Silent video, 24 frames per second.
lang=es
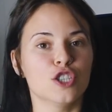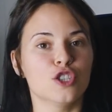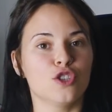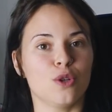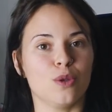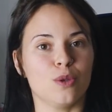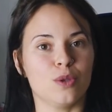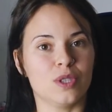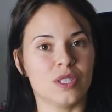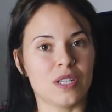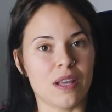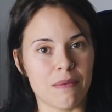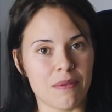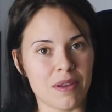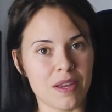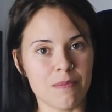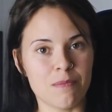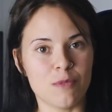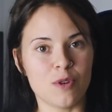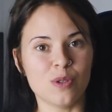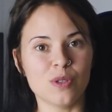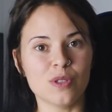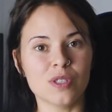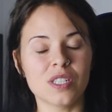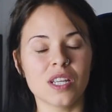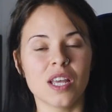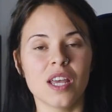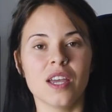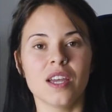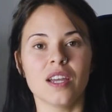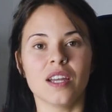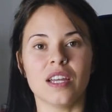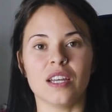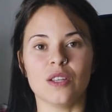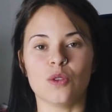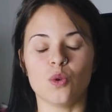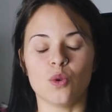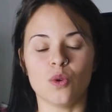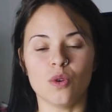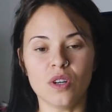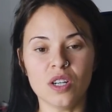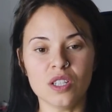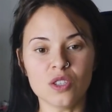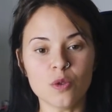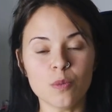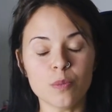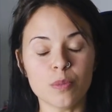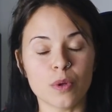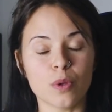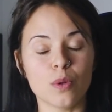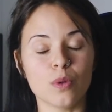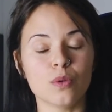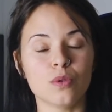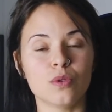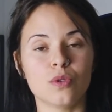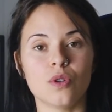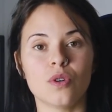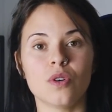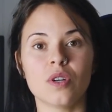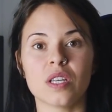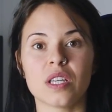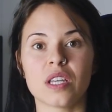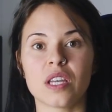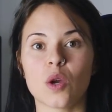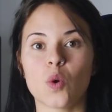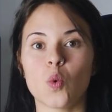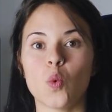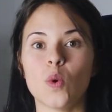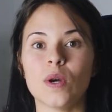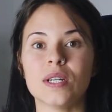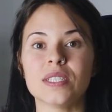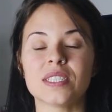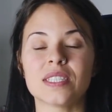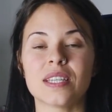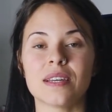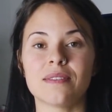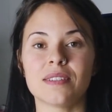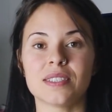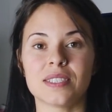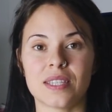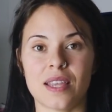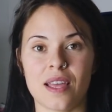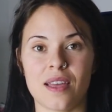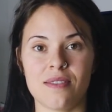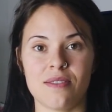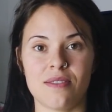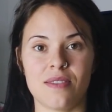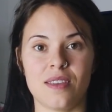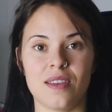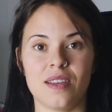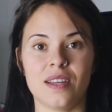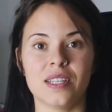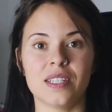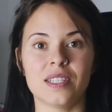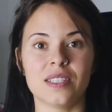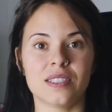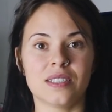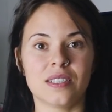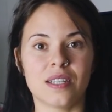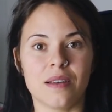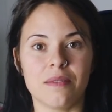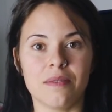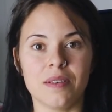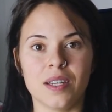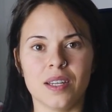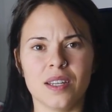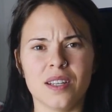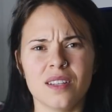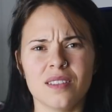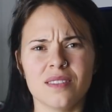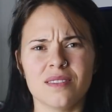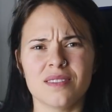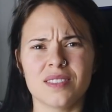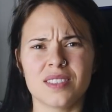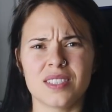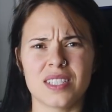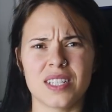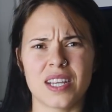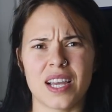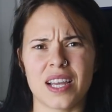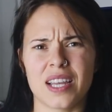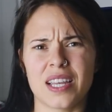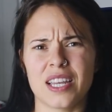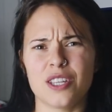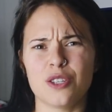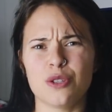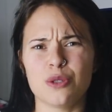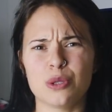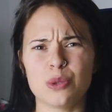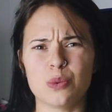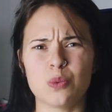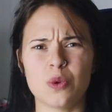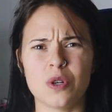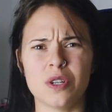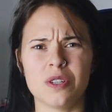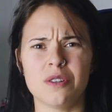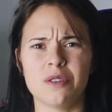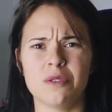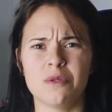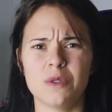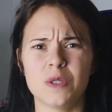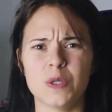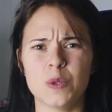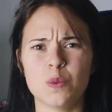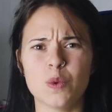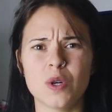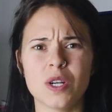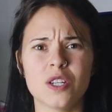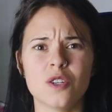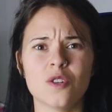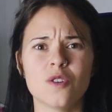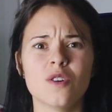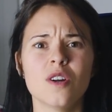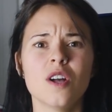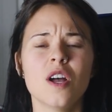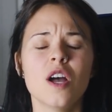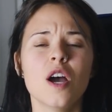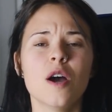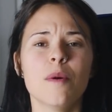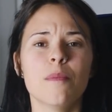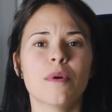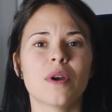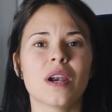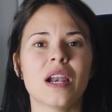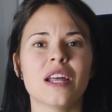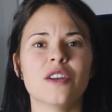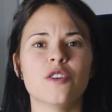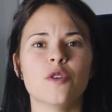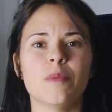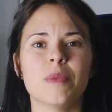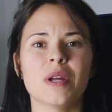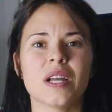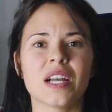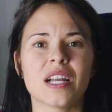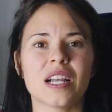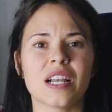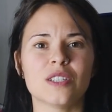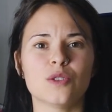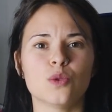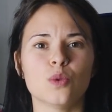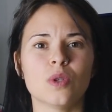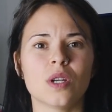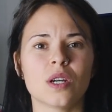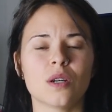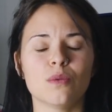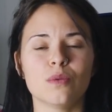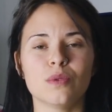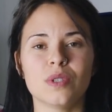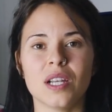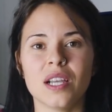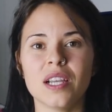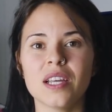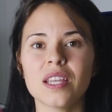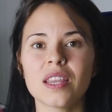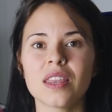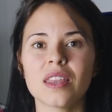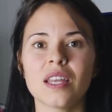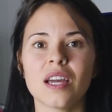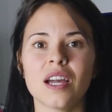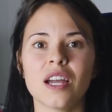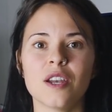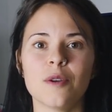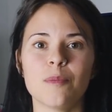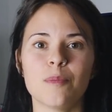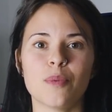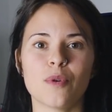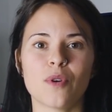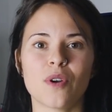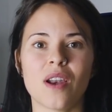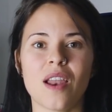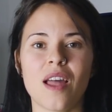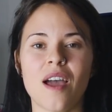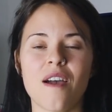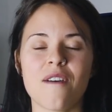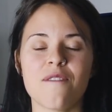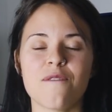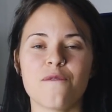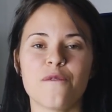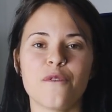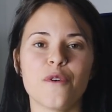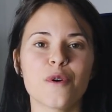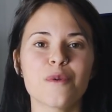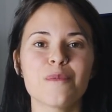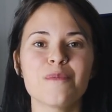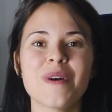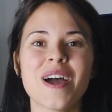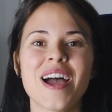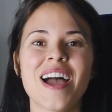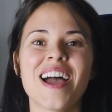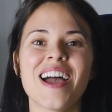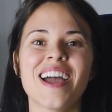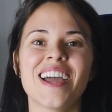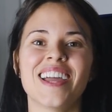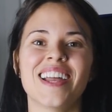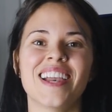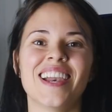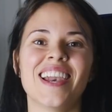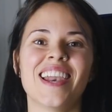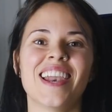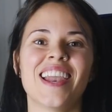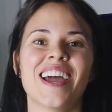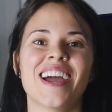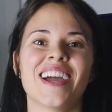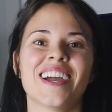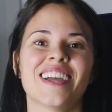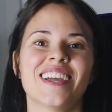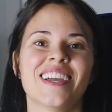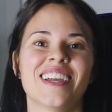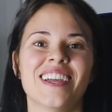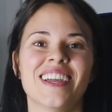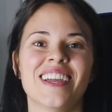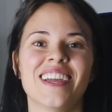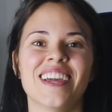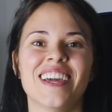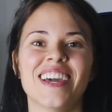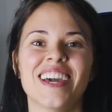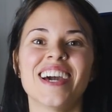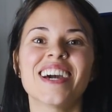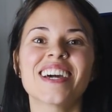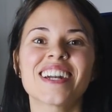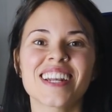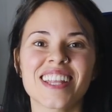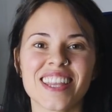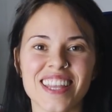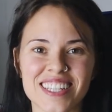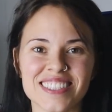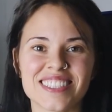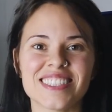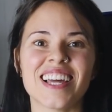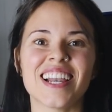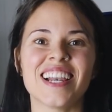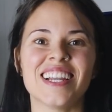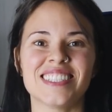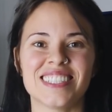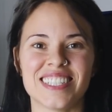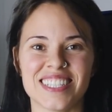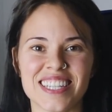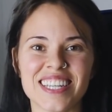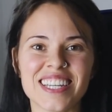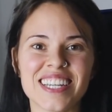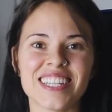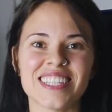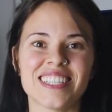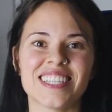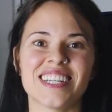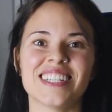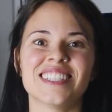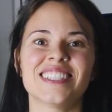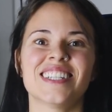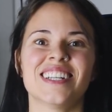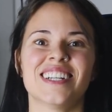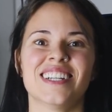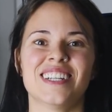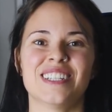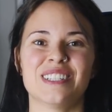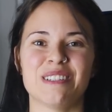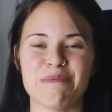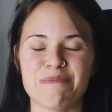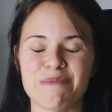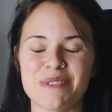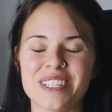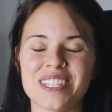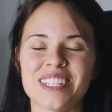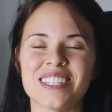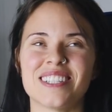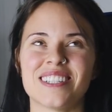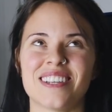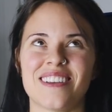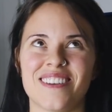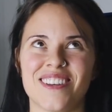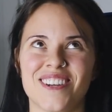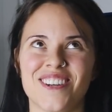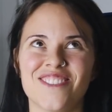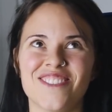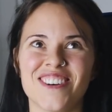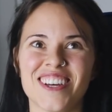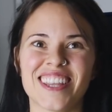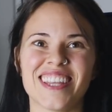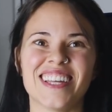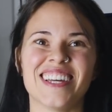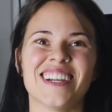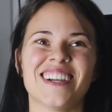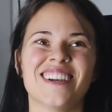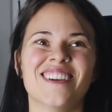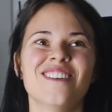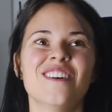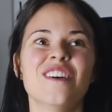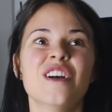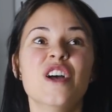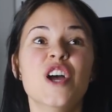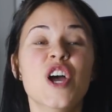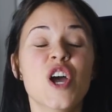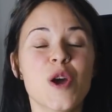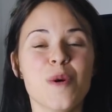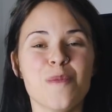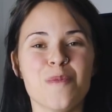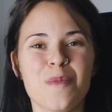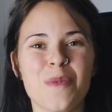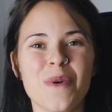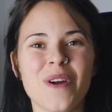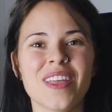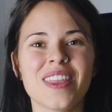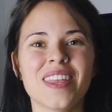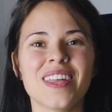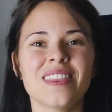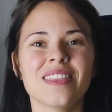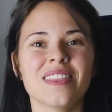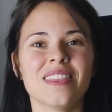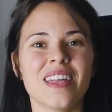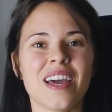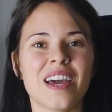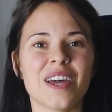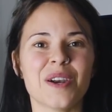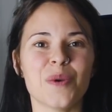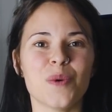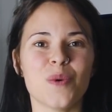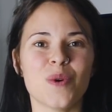Todos sabemos que tú coges un producto y que cuesta bastante saber si aquello es bueno o no es bueno por la nomenclatura que utilizan, por la forma en la que redactan las etiquetas, las empresas saben cómo hacerlo, pueden dar